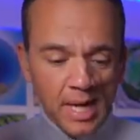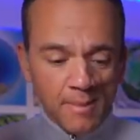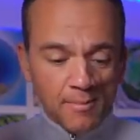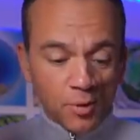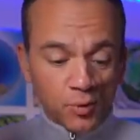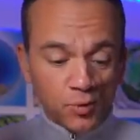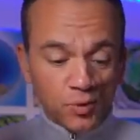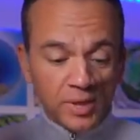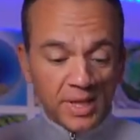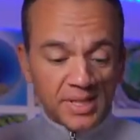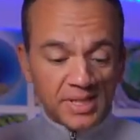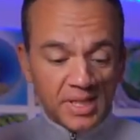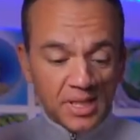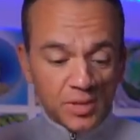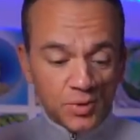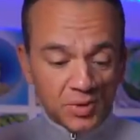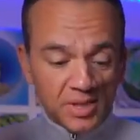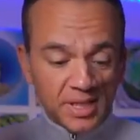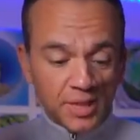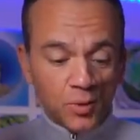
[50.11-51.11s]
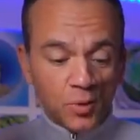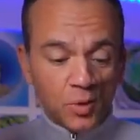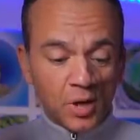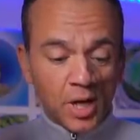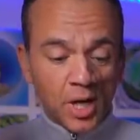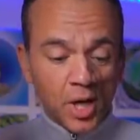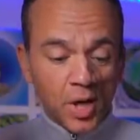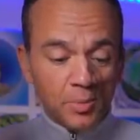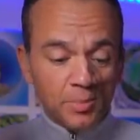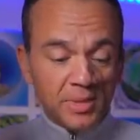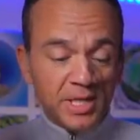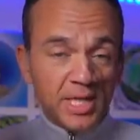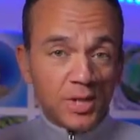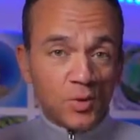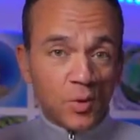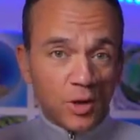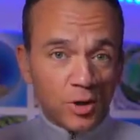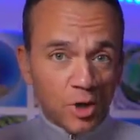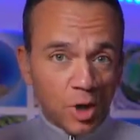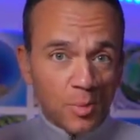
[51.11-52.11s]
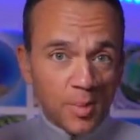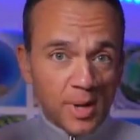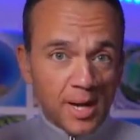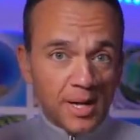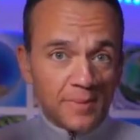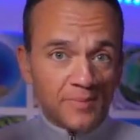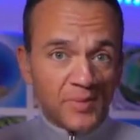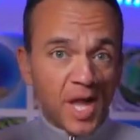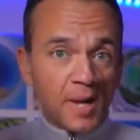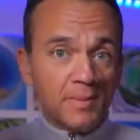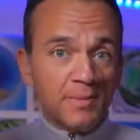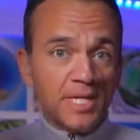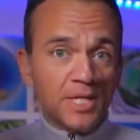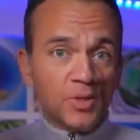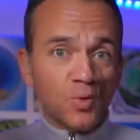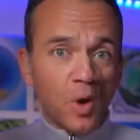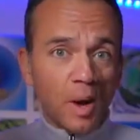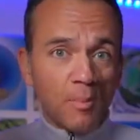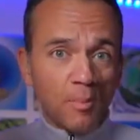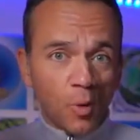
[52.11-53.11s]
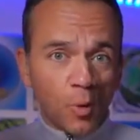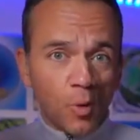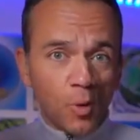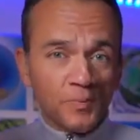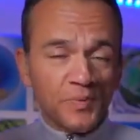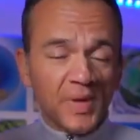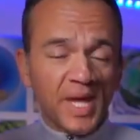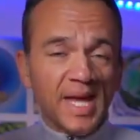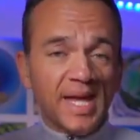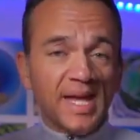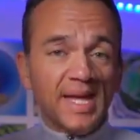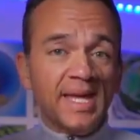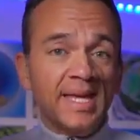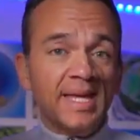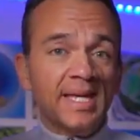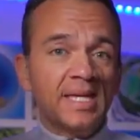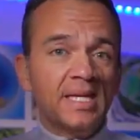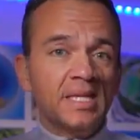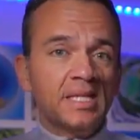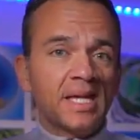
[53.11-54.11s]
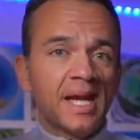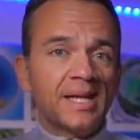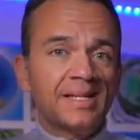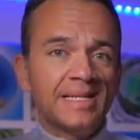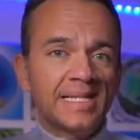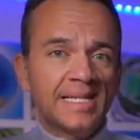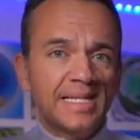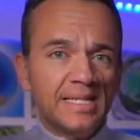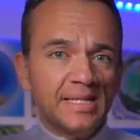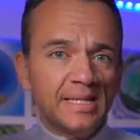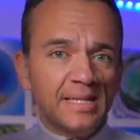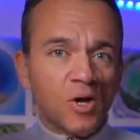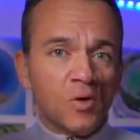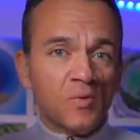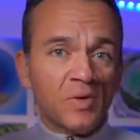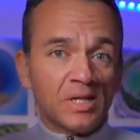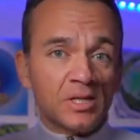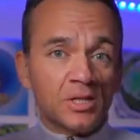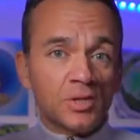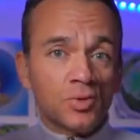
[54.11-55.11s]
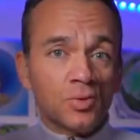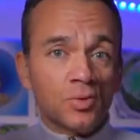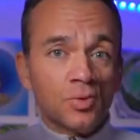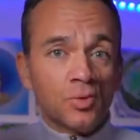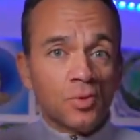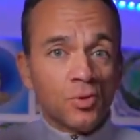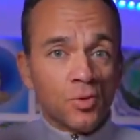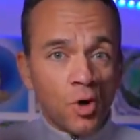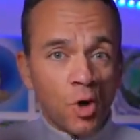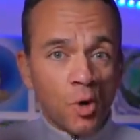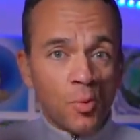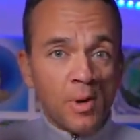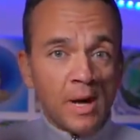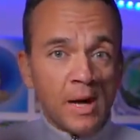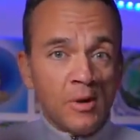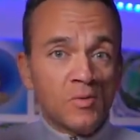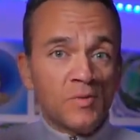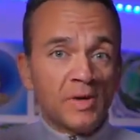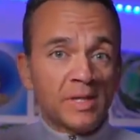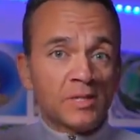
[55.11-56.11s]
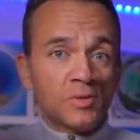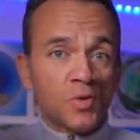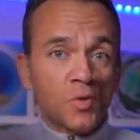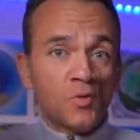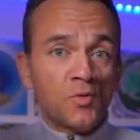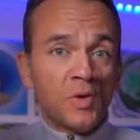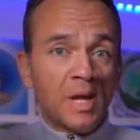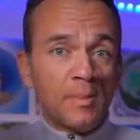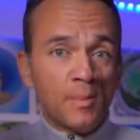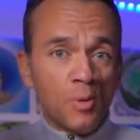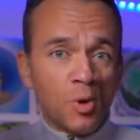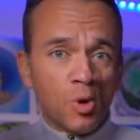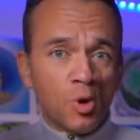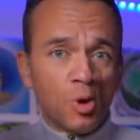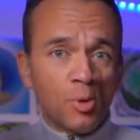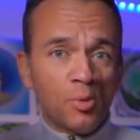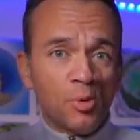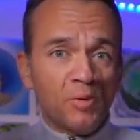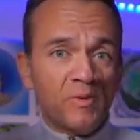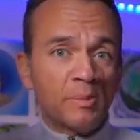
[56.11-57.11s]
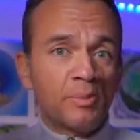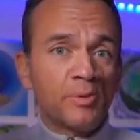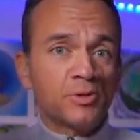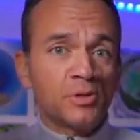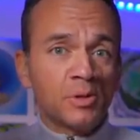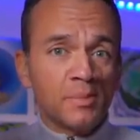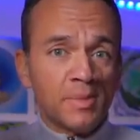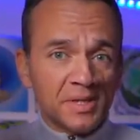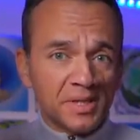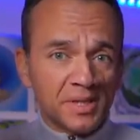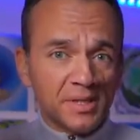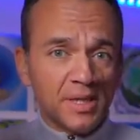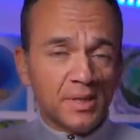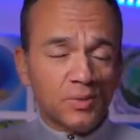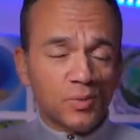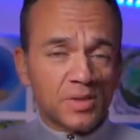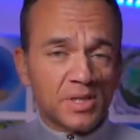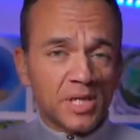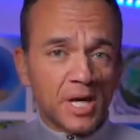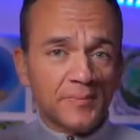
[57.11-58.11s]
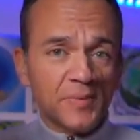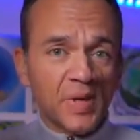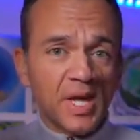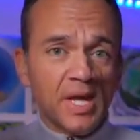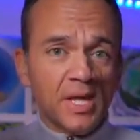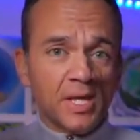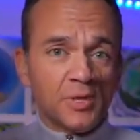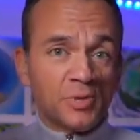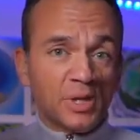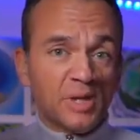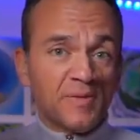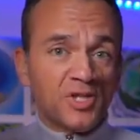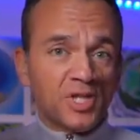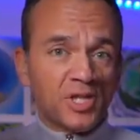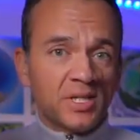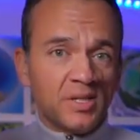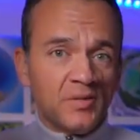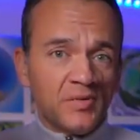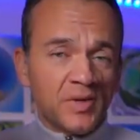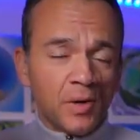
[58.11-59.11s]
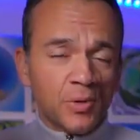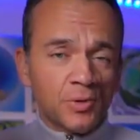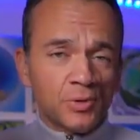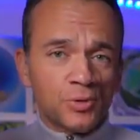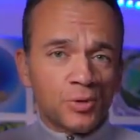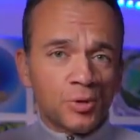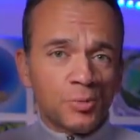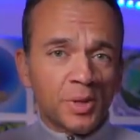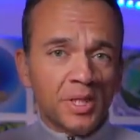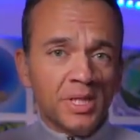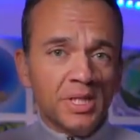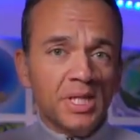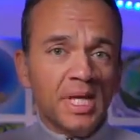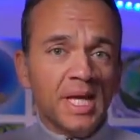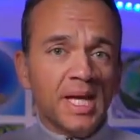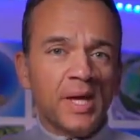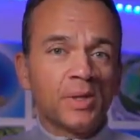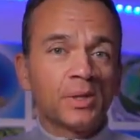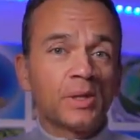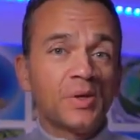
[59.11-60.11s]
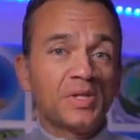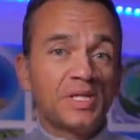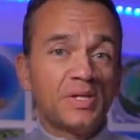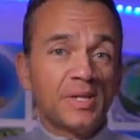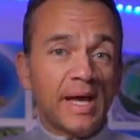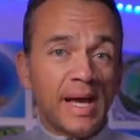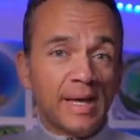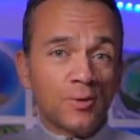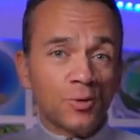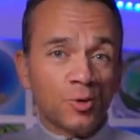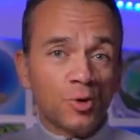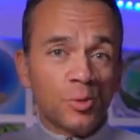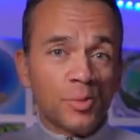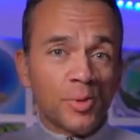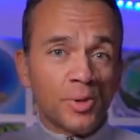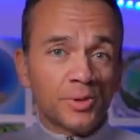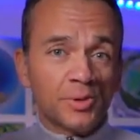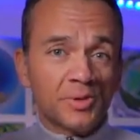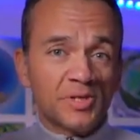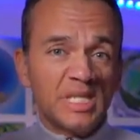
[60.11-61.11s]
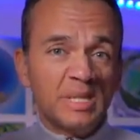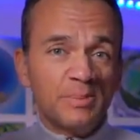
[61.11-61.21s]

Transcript: Mais en tout cas, ce qui est sûr, c'est qu'il y aura un Mini 3 normal, un Mini 3 Pro, et qui sera décliné en version normale ou version Fly More Combo avec plus de batterie et tout ça, ce qui veut dire des différences de prix et on a aussi une radio-commande